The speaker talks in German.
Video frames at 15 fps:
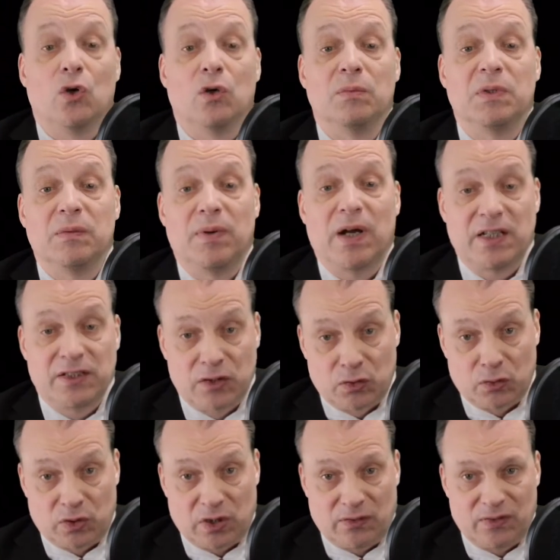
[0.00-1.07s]
Um die Basis
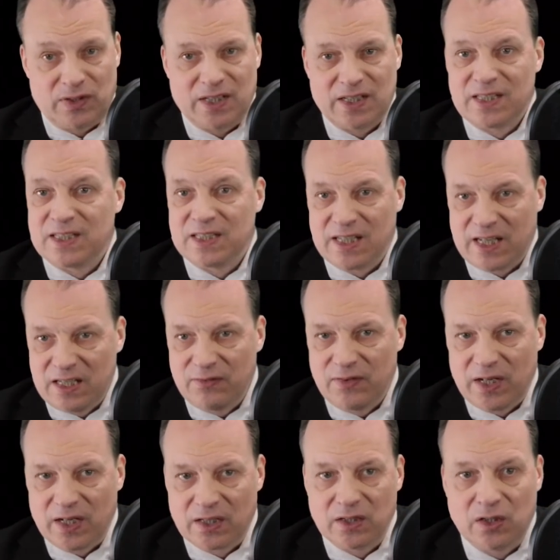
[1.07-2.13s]
zu schaffen, dass seine
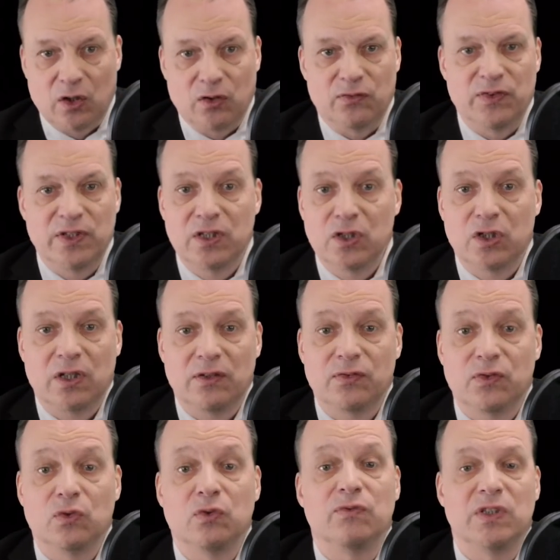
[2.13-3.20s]
Werke auf
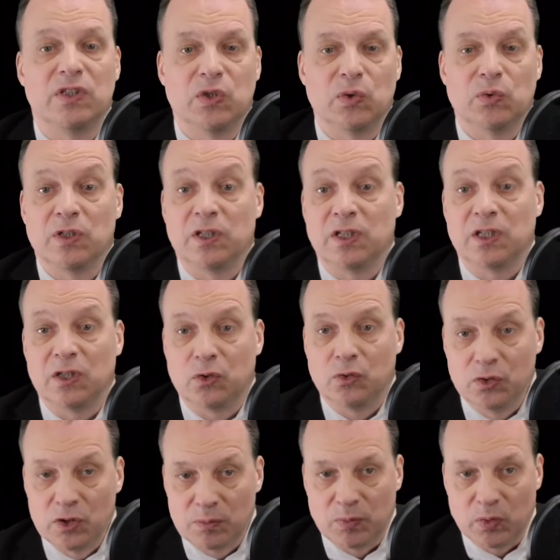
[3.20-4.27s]
Wissenschaft und Visionen in
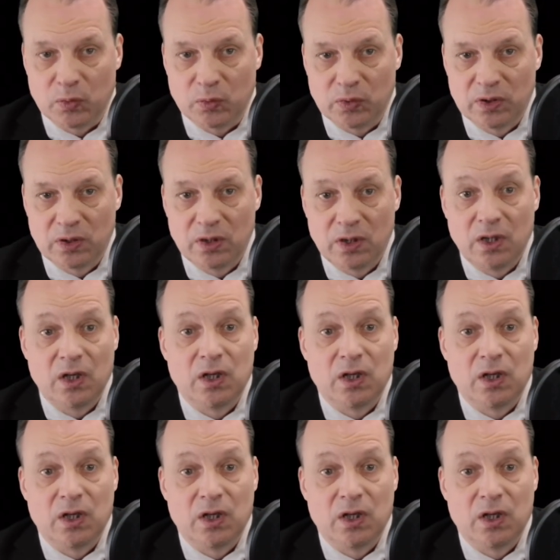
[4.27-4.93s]
Kunst beruhen,